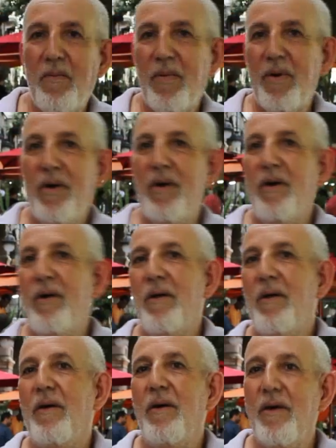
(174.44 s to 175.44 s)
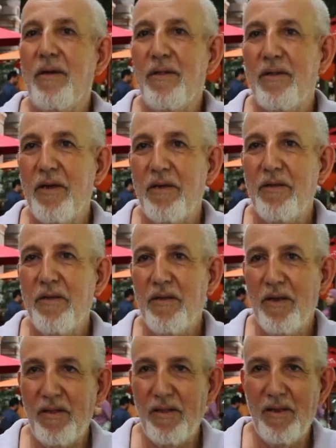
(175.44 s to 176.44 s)
آه، آه،
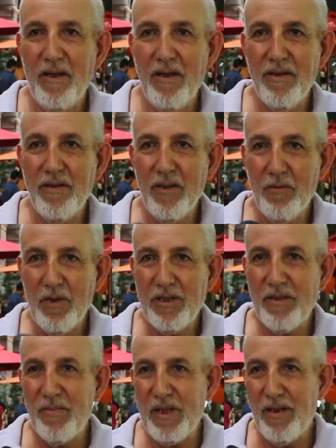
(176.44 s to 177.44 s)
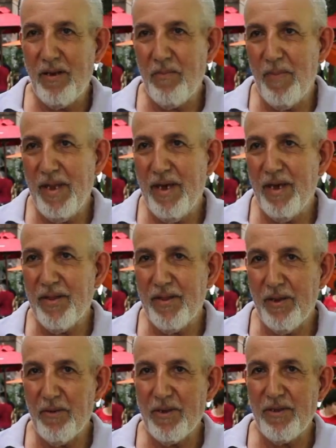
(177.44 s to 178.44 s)
تهديدات لاي دوله تمتلك معناها
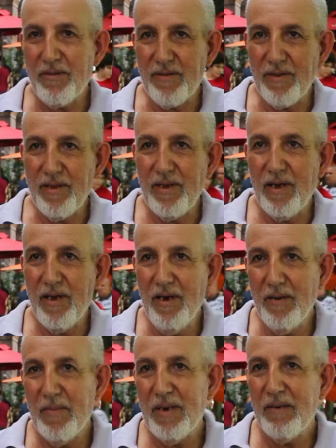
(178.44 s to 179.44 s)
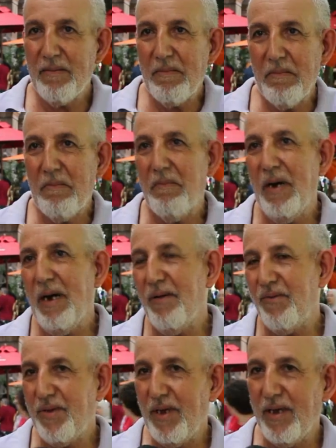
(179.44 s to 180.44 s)
ثروه اقتصاديه هامه ما
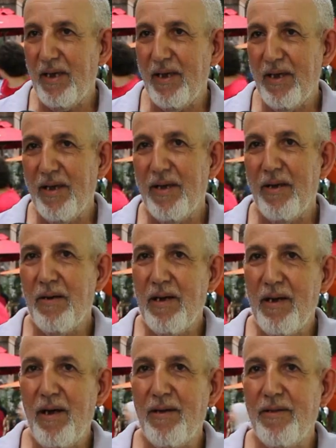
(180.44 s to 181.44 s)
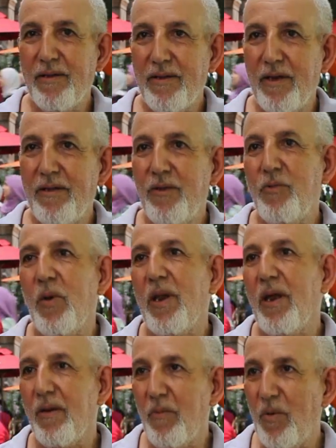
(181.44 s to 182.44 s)
عادش تاكل لان عاد التهديد
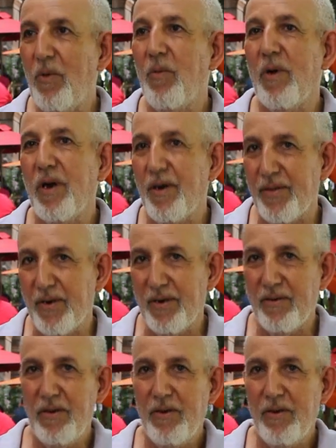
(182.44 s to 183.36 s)
ولا وانقضى